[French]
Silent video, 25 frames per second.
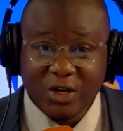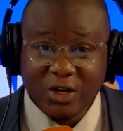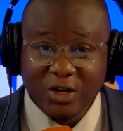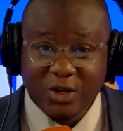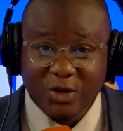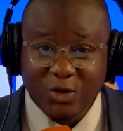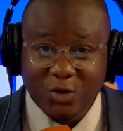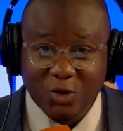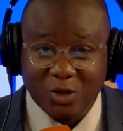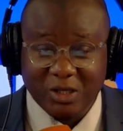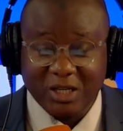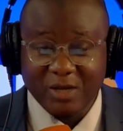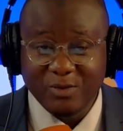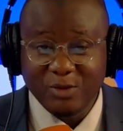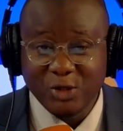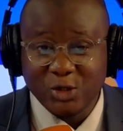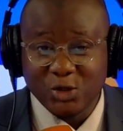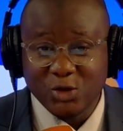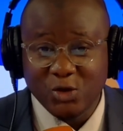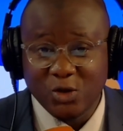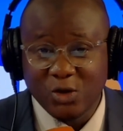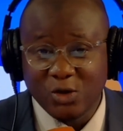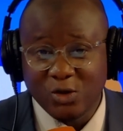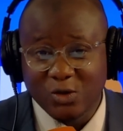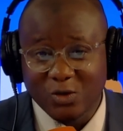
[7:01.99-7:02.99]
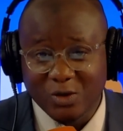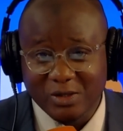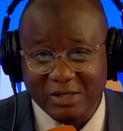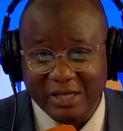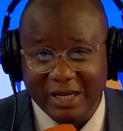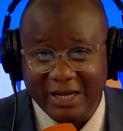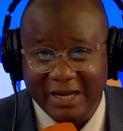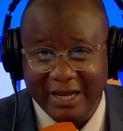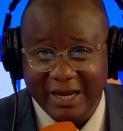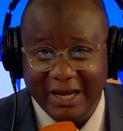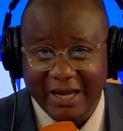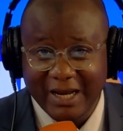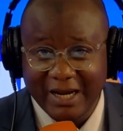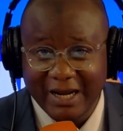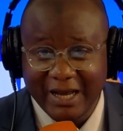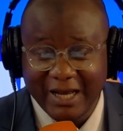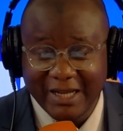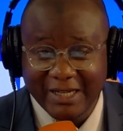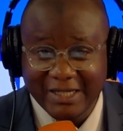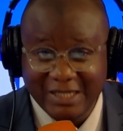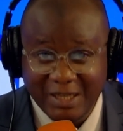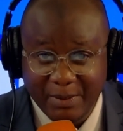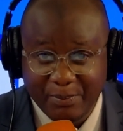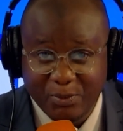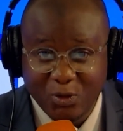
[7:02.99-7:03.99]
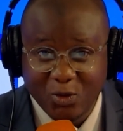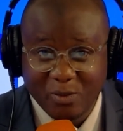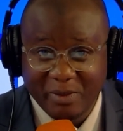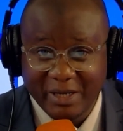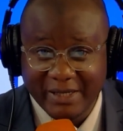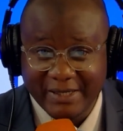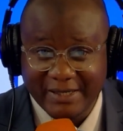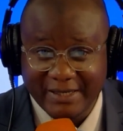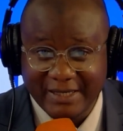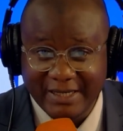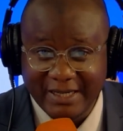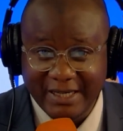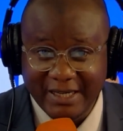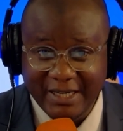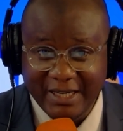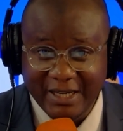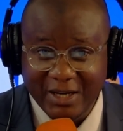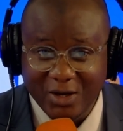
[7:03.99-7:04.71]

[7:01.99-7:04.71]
notre émission consacrée à la diplomatie. Au